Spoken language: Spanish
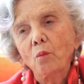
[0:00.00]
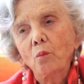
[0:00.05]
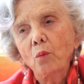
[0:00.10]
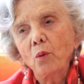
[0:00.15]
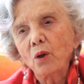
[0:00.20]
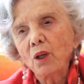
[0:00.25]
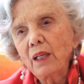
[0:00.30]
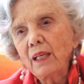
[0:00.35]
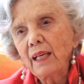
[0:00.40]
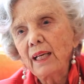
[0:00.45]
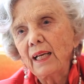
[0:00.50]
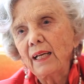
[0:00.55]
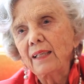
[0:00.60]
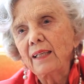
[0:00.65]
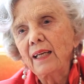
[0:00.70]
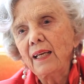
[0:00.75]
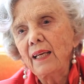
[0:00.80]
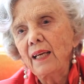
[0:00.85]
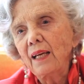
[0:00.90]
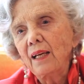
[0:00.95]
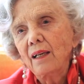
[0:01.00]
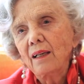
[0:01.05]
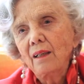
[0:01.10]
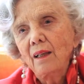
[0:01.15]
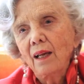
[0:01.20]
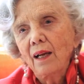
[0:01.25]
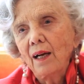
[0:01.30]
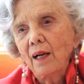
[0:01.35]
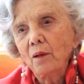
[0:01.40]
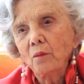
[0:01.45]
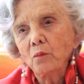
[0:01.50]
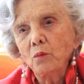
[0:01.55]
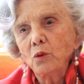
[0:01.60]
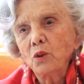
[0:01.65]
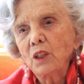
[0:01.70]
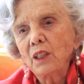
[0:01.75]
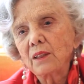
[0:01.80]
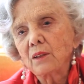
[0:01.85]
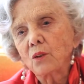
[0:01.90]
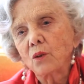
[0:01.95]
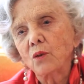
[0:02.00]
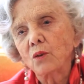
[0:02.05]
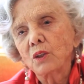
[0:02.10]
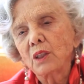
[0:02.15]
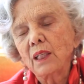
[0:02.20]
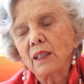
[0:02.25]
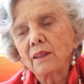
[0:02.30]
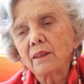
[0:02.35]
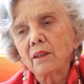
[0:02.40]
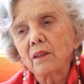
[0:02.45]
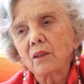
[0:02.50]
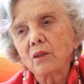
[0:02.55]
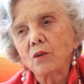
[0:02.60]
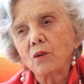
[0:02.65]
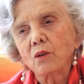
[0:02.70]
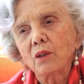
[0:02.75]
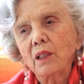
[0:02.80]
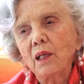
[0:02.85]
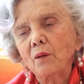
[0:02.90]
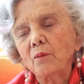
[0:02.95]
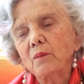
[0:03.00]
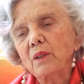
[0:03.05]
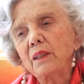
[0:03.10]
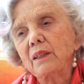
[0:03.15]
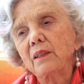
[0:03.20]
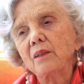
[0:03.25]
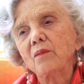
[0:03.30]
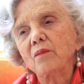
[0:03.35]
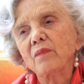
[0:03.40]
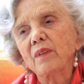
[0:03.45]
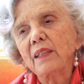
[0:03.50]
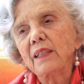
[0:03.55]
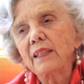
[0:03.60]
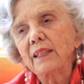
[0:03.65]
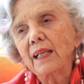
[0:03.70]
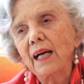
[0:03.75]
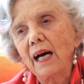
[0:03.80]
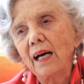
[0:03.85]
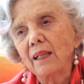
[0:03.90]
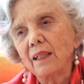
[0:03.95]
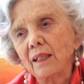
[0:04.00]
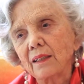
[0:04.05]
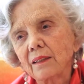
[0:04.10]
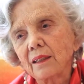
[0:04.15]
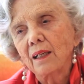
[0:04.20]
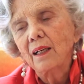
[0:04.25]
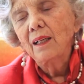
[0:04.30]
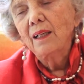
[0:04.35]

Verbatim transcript: porque allí hay muchas cosas totalmente inventadas,